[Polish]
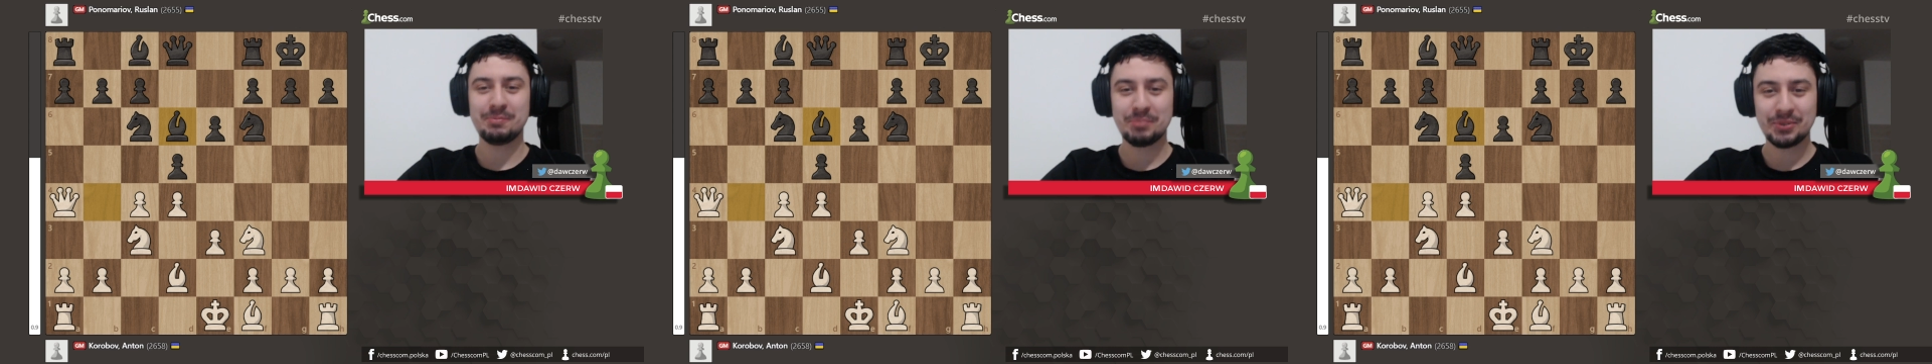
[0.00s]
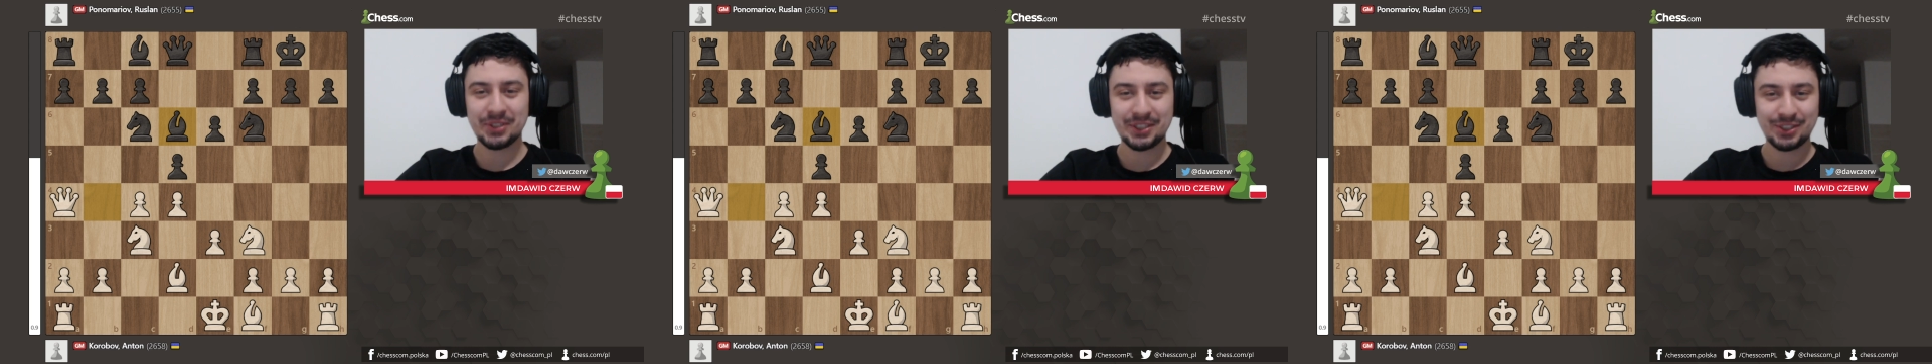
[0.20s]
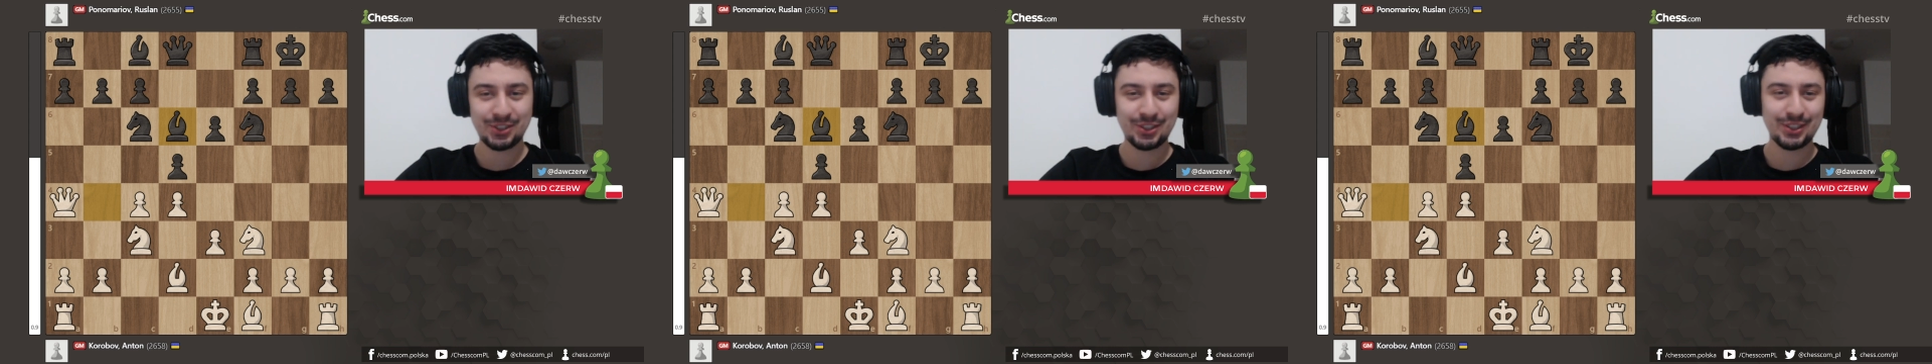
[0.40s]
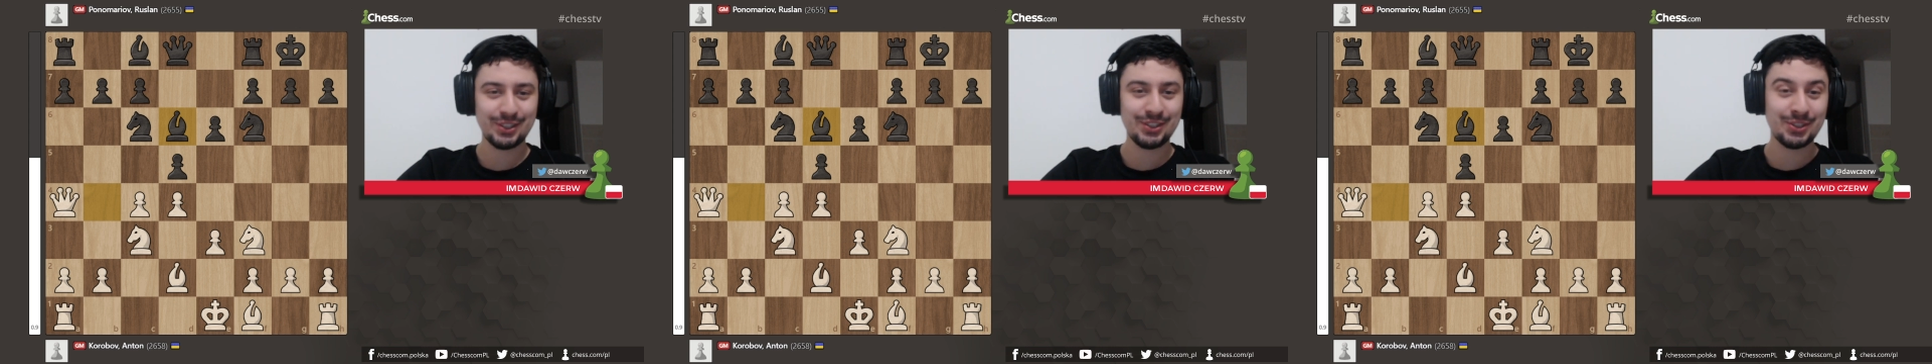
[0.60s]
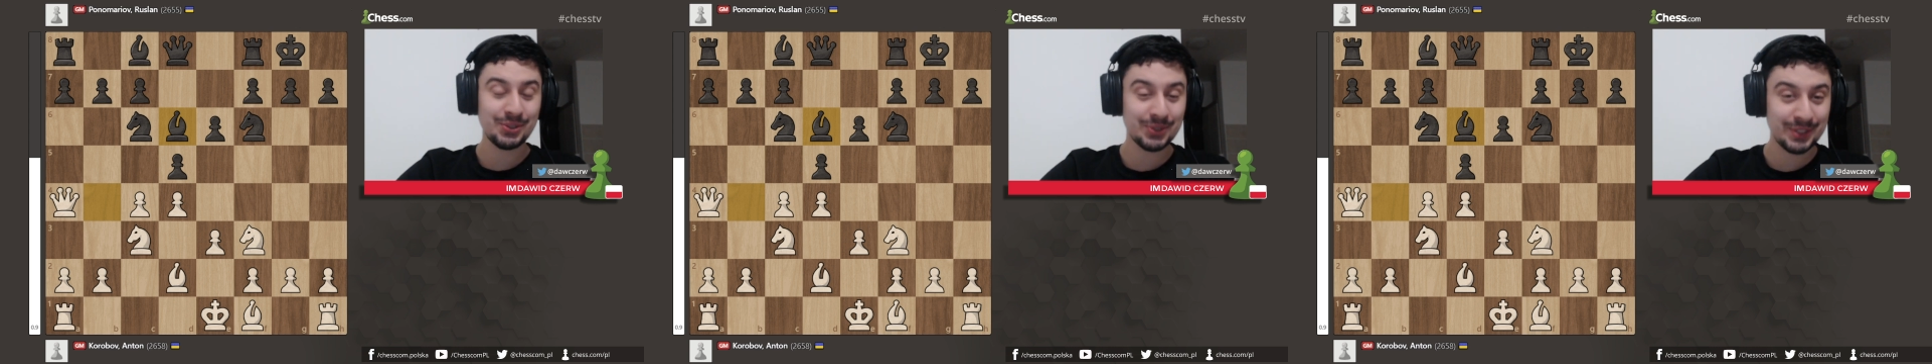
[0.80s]
podejście
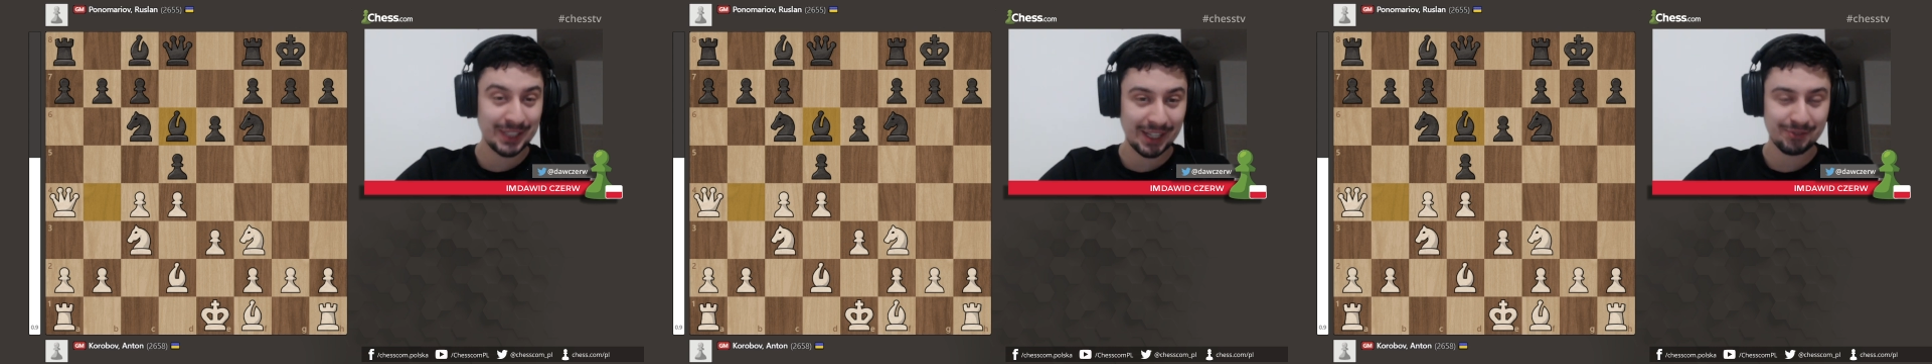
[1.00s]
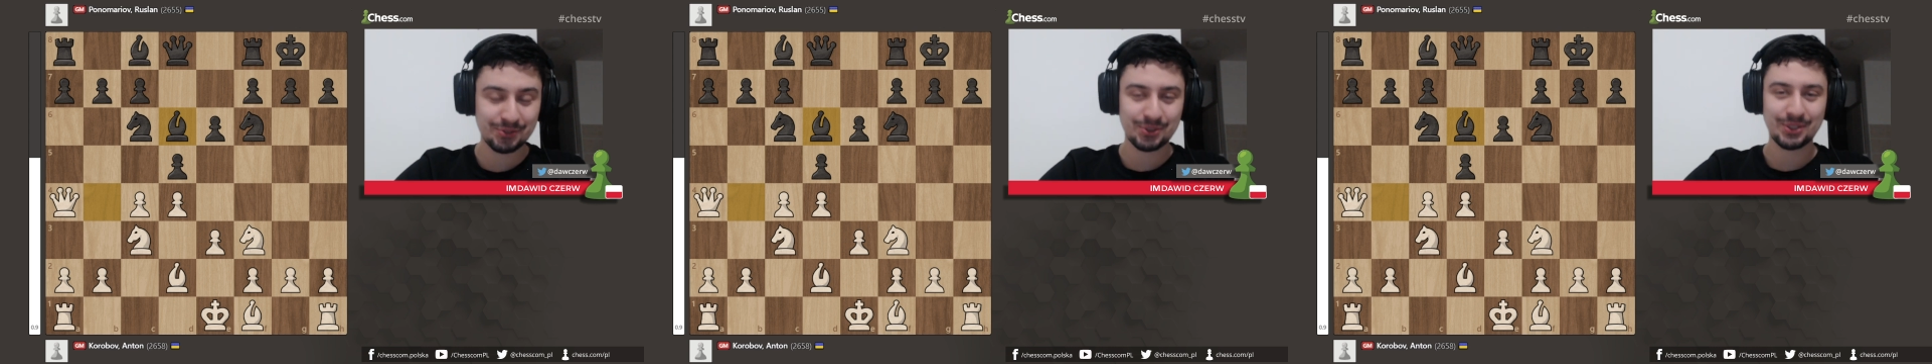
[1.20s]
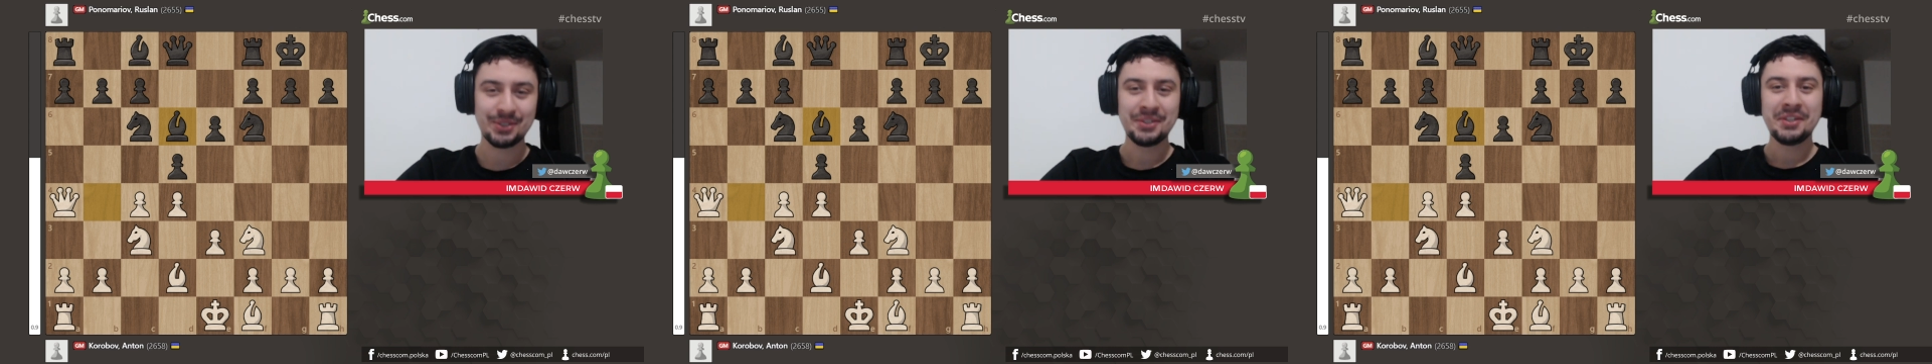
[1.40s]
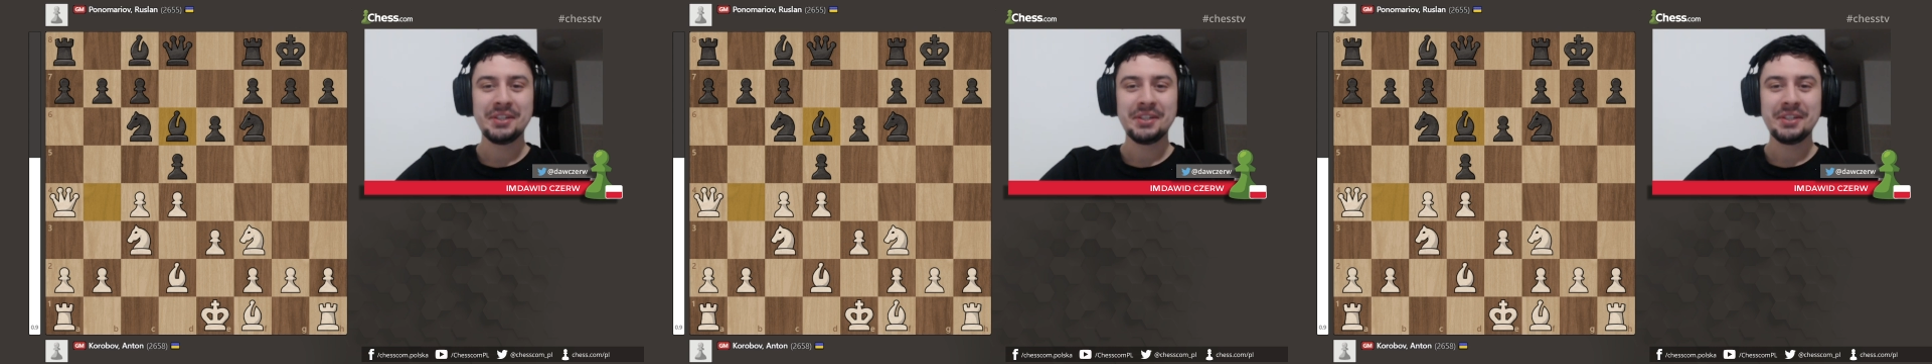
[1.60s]
i to zawsze.